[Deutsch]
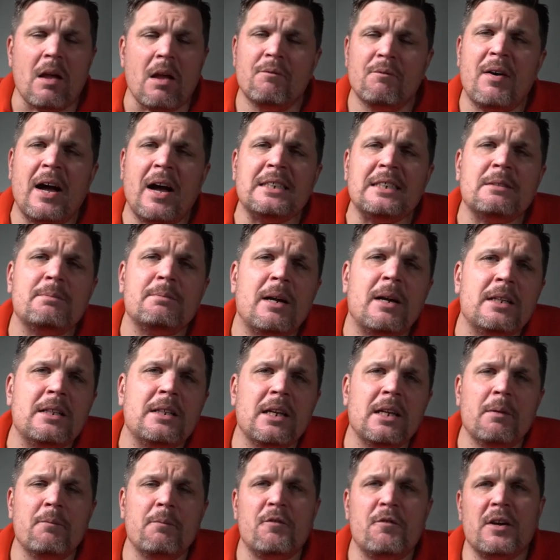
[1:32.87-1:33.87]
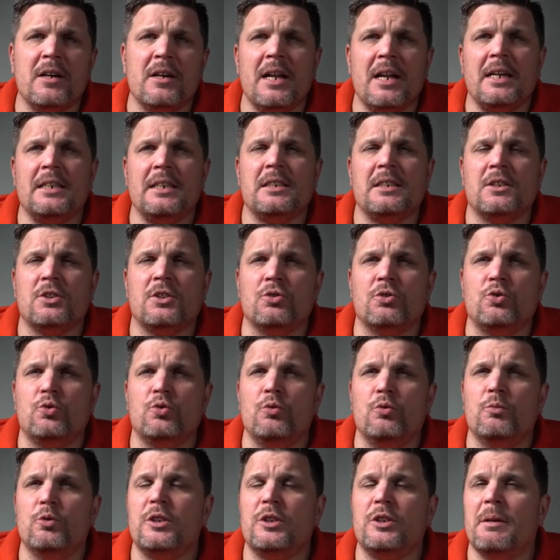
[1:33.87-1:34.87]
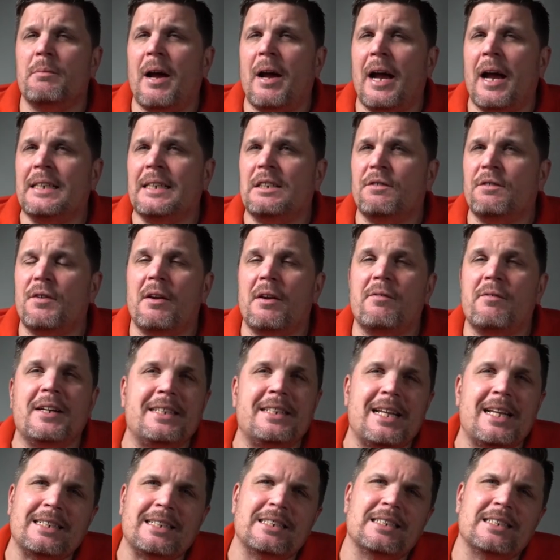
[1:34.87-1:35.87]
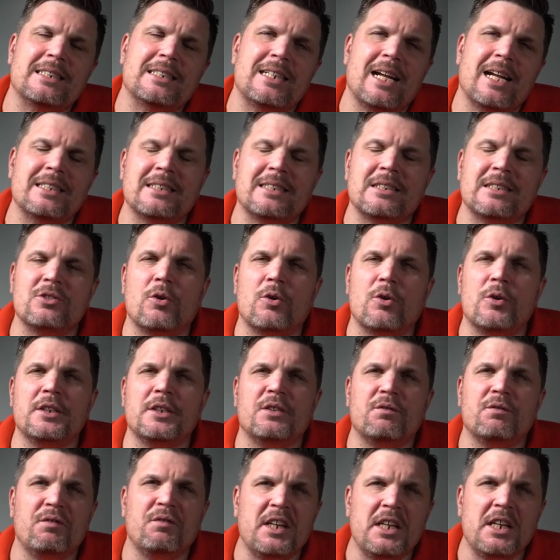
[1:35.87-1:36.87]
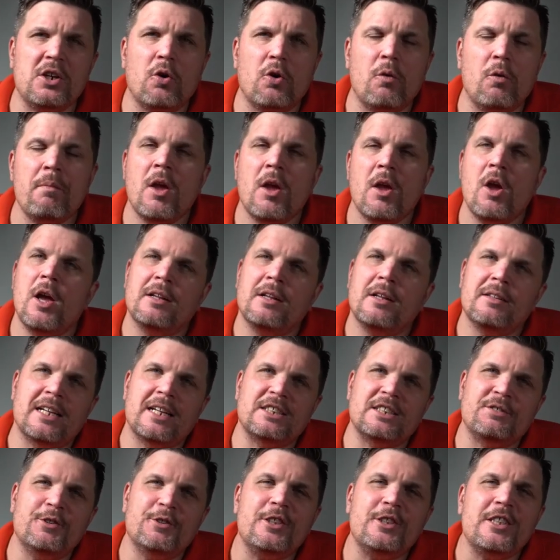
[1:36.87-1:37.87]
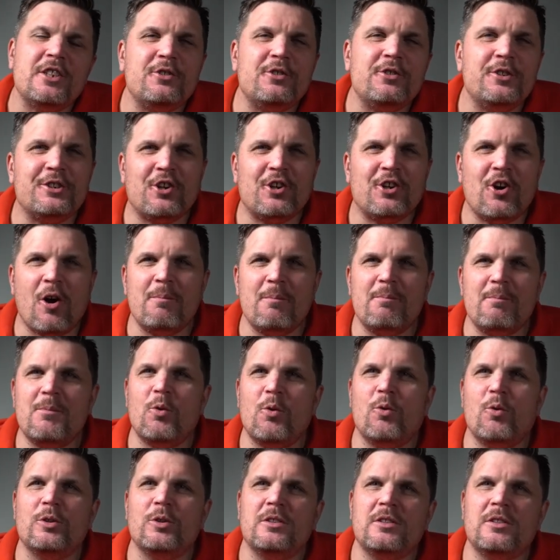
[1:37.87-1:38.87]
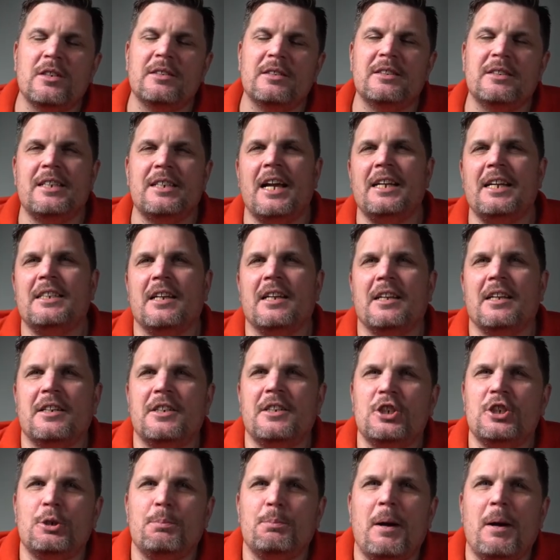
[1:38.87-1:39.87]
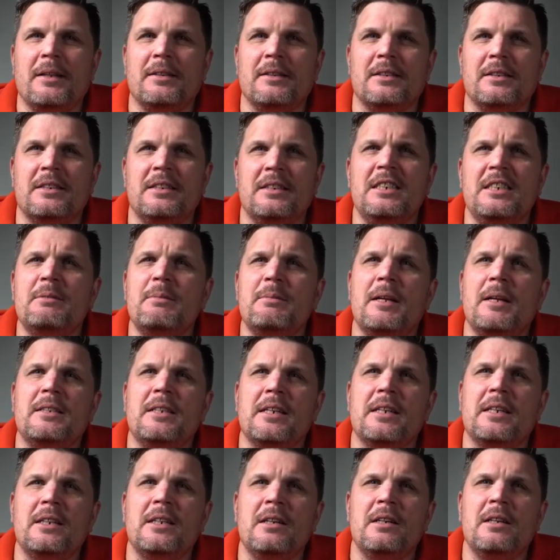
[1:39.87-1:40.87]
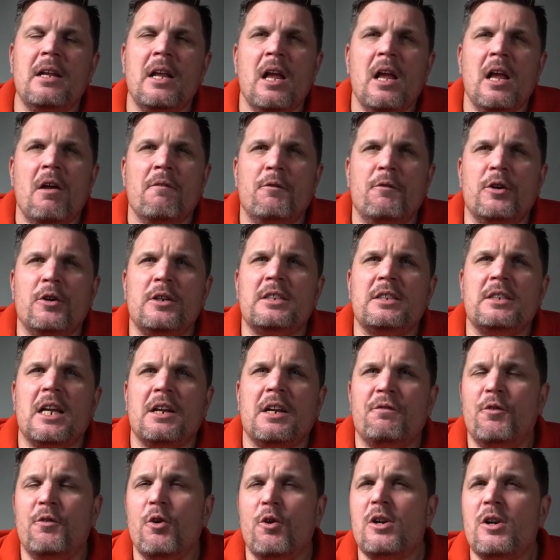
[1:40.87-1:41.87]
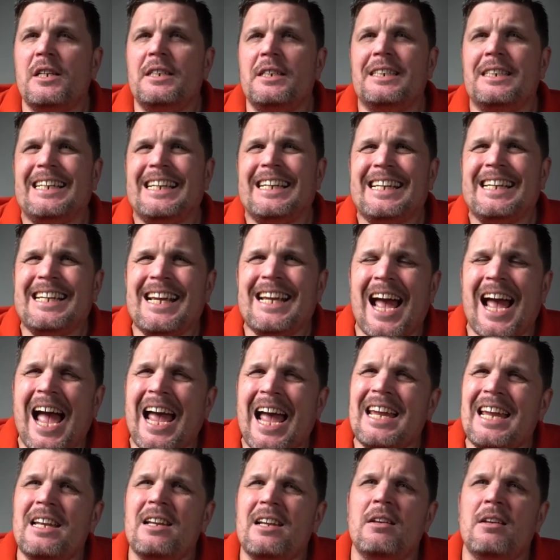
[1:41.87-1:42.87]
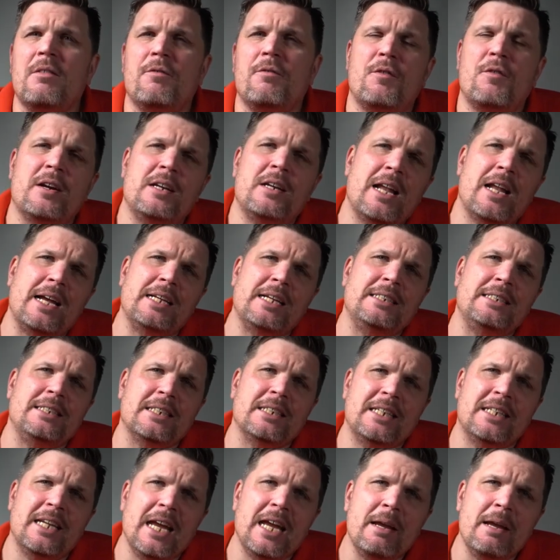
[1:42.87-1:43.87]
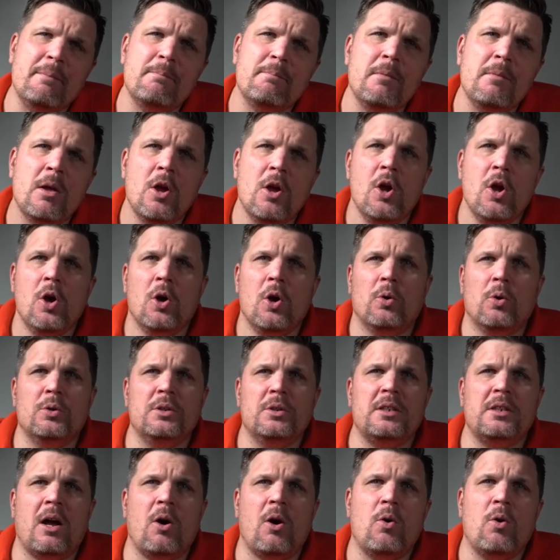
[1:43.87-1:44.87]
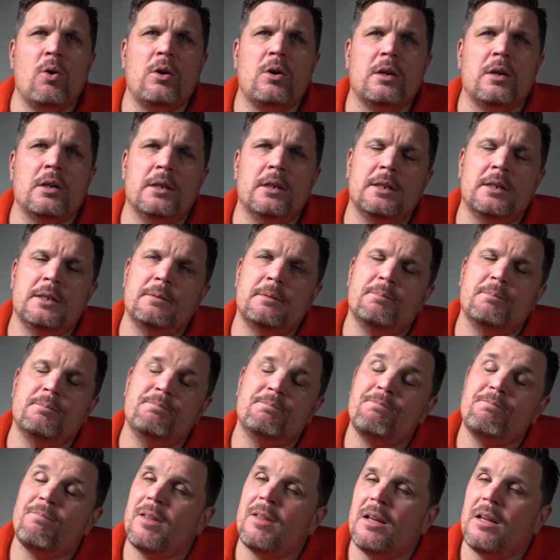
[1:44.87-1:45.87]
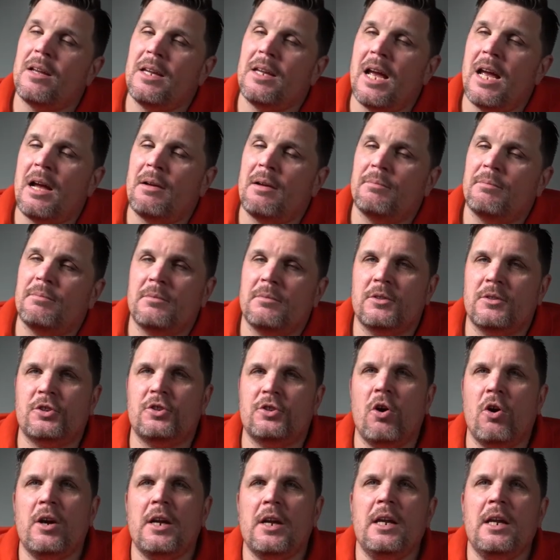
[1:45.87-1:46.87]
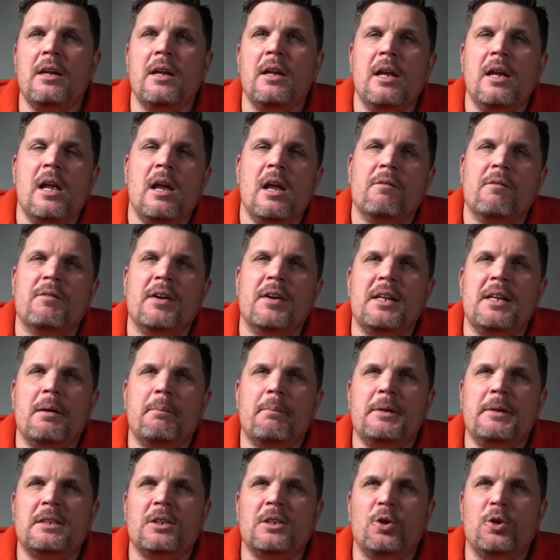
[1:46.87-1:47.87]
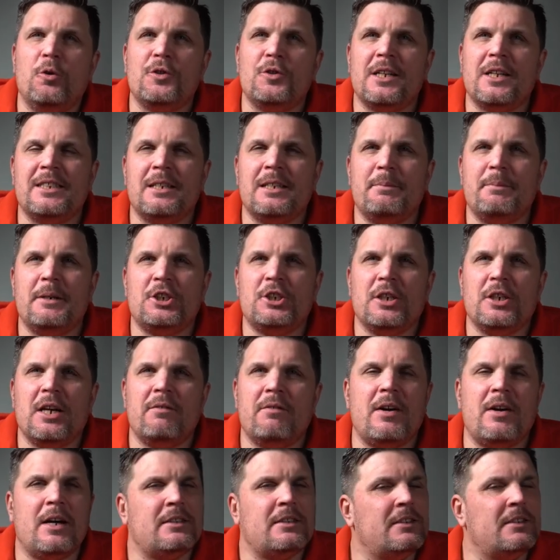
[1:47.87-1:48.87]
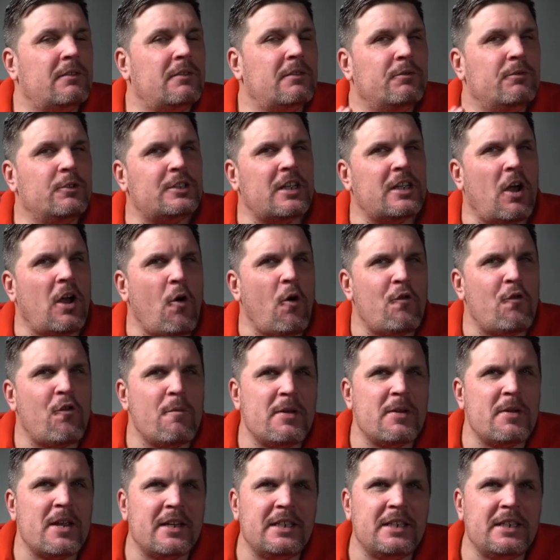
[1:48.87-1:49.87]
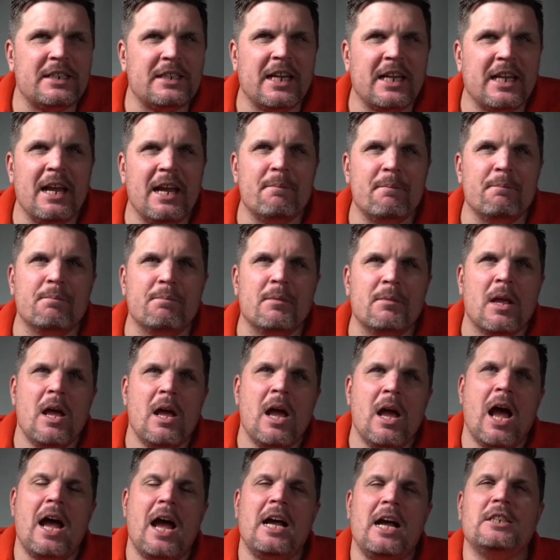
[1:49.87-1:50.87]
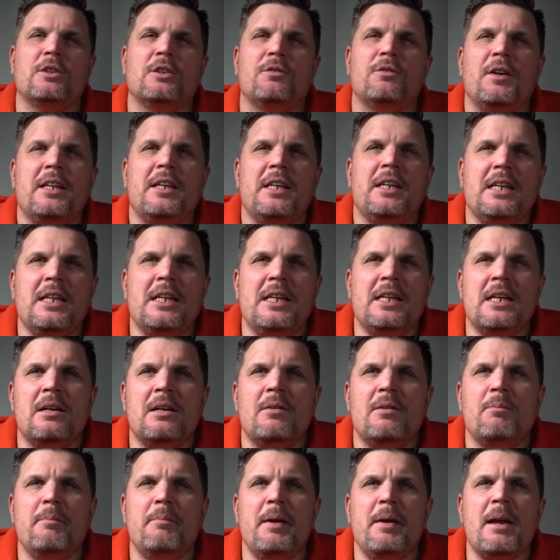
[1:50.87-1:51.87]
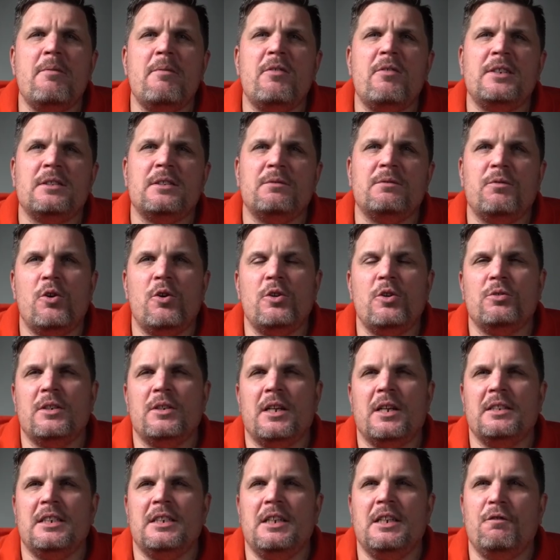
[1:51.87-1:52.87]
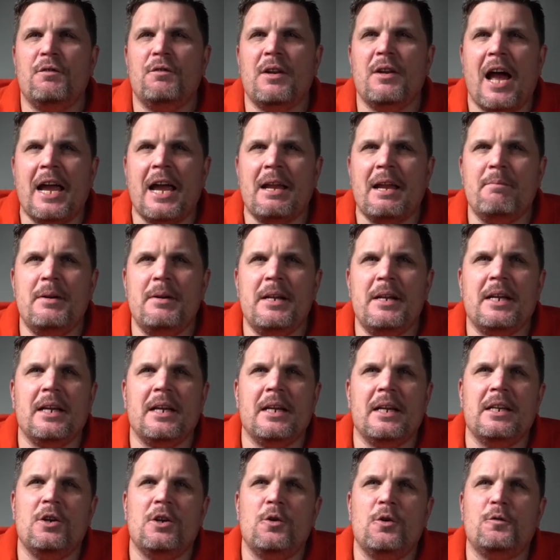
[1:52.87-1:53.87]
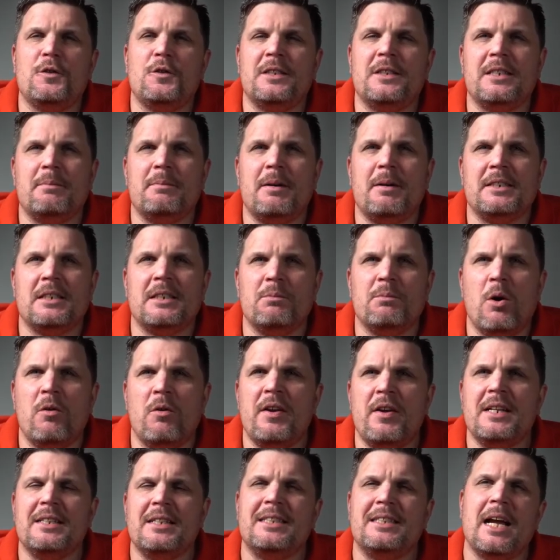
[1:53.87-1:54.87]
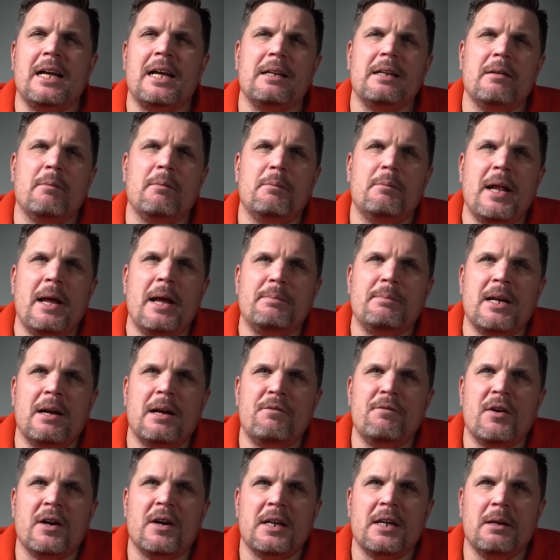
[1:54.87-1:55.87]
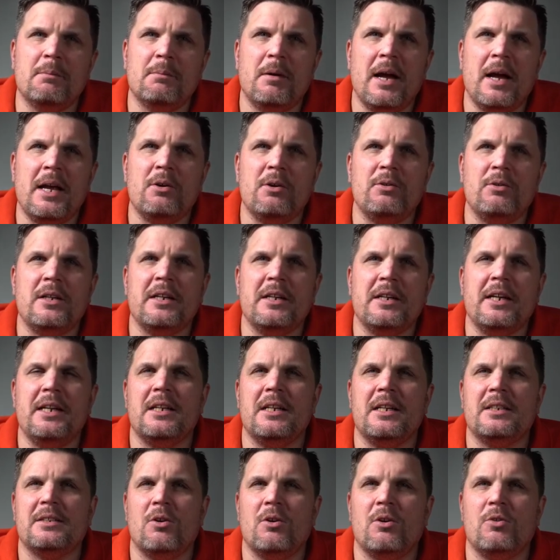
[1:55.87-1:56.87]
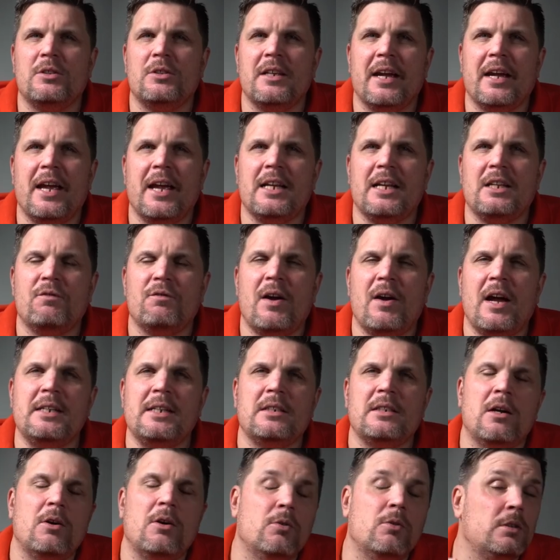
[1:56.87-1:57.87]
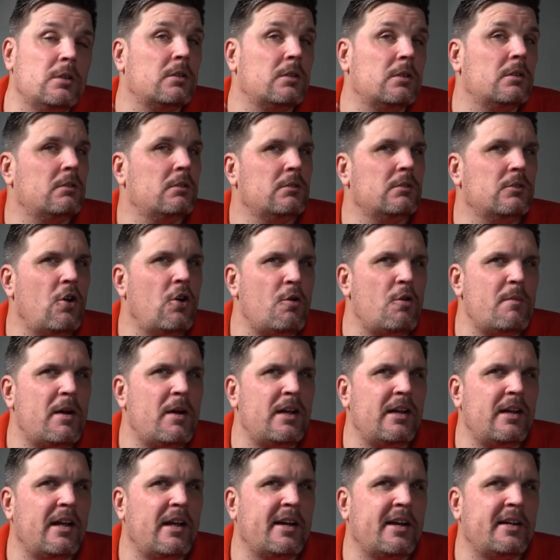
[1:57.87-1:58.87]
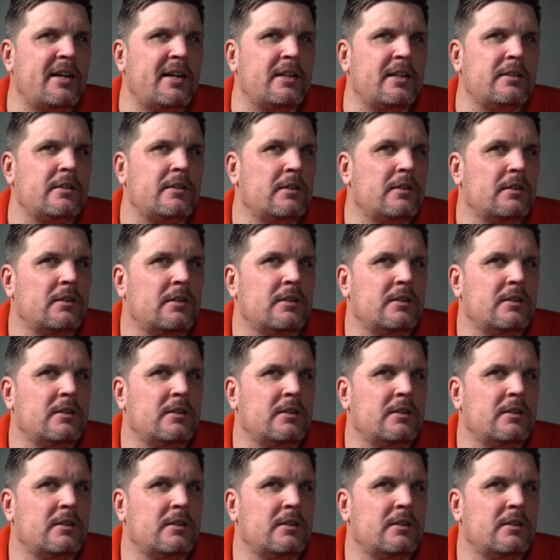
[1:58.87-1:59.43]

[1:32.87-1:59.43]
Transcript: was man im Vergleich dazu tun muss im Einzelfall, weil das ist ein ganz neues Video. Das wird natürlich kommen und seid gespannt. In diesem Artikel wird es halt wirklich keinen Vergleich geben und auch, ähm, ja, sorry, wenn ihr ein bisschen Lufthansa-Bashing erwartet, wird es auch von mir nicht geben. Also, wenn ihr mehr wissen wollt und einen tiefen Einblick in die Lufthansa Meister in Moorwelt, dann bleibt einfach hierbei und dann geht das auch direkt weiter. Und nochmal erinnern,